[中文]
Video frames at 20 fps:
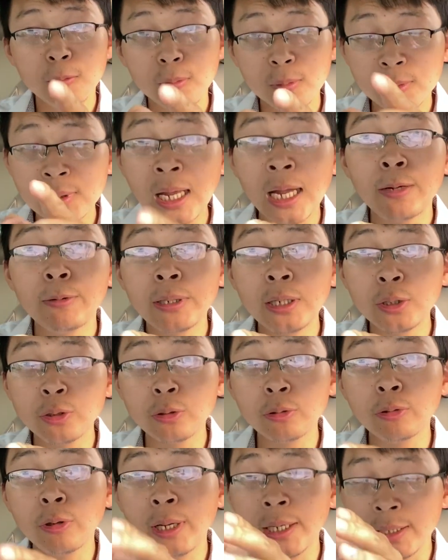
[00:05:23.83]
台湾的
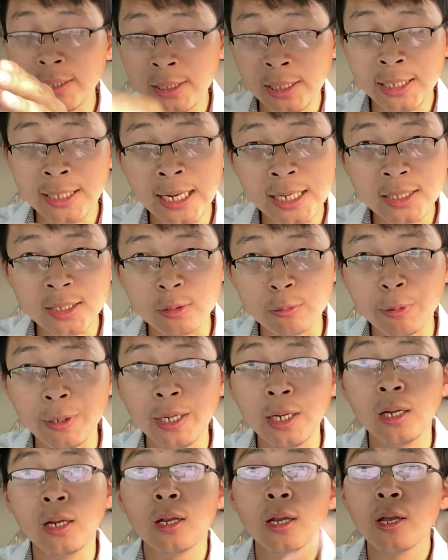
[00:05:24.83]
军队你来指
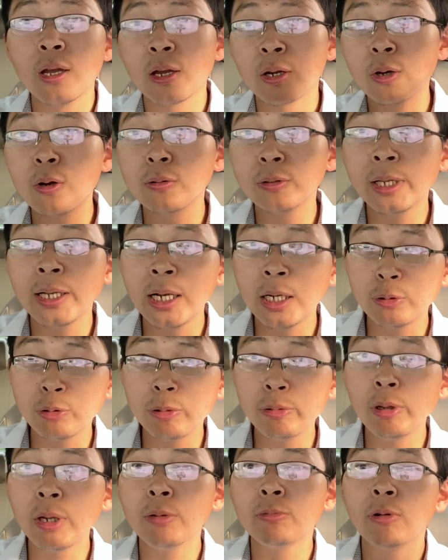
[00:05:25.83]
挥，共产党
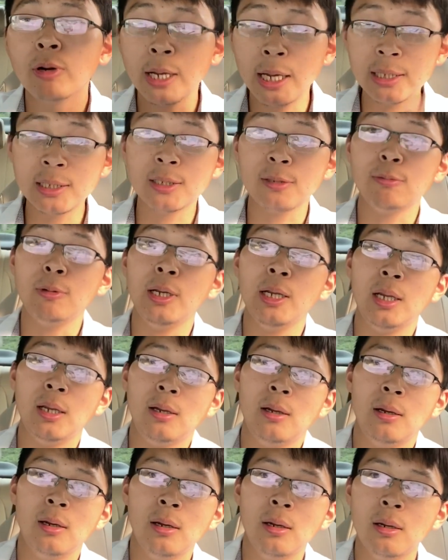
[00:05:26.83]
军队我来指挥，
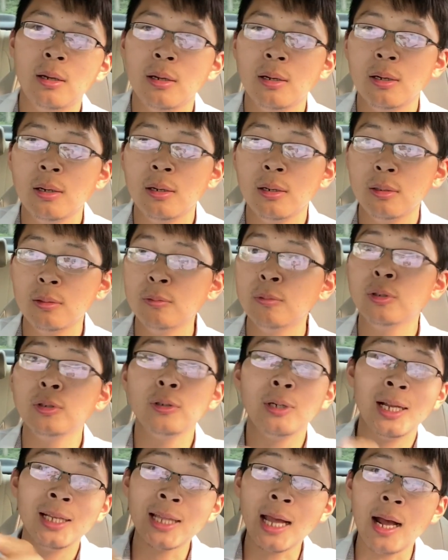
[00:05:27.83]
我就
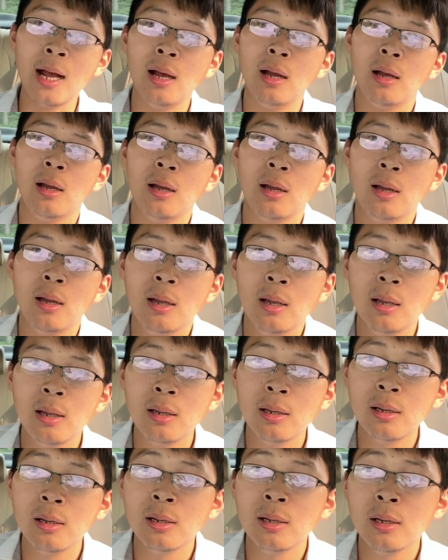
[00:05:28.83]
来打。
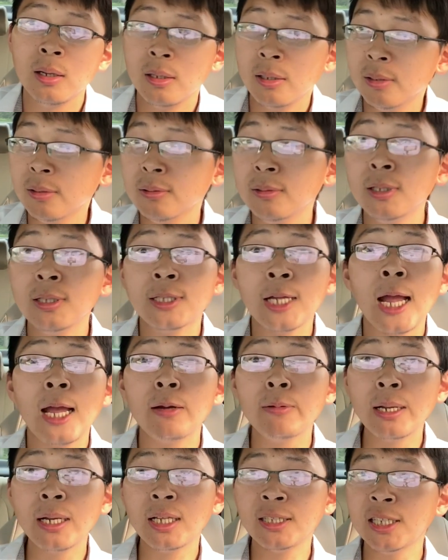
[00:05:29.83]
你台
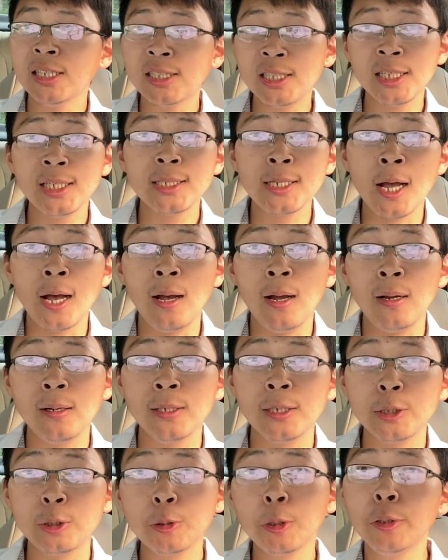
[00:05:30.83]
湾那些机场、
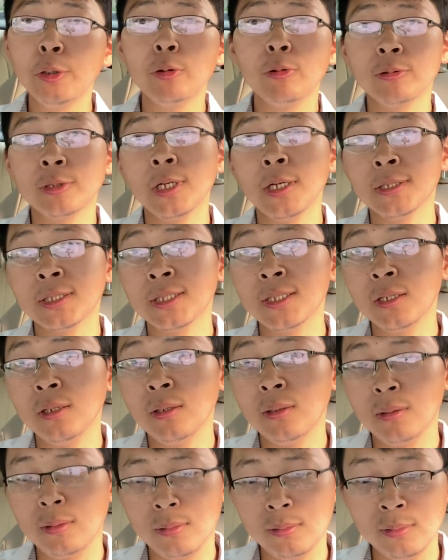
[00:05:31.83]
你军用设施、
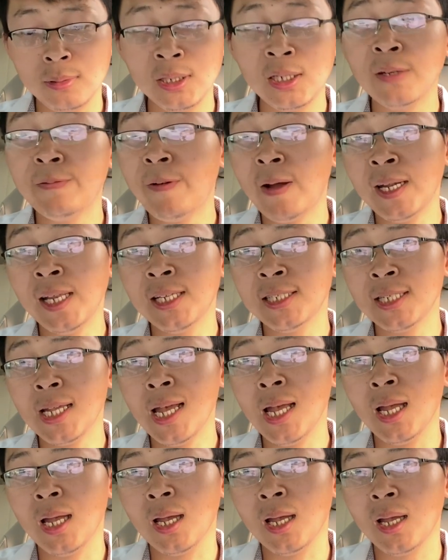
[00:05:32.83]
你的发电
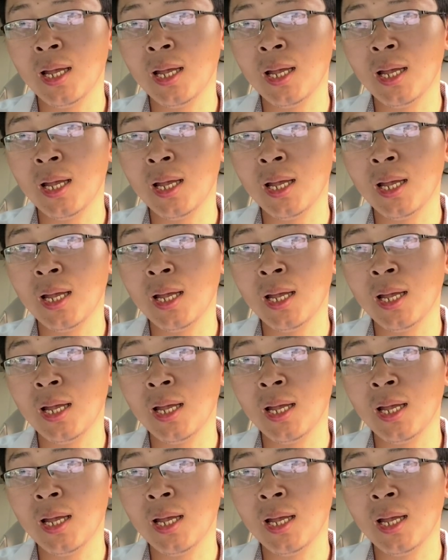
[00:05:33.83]
站、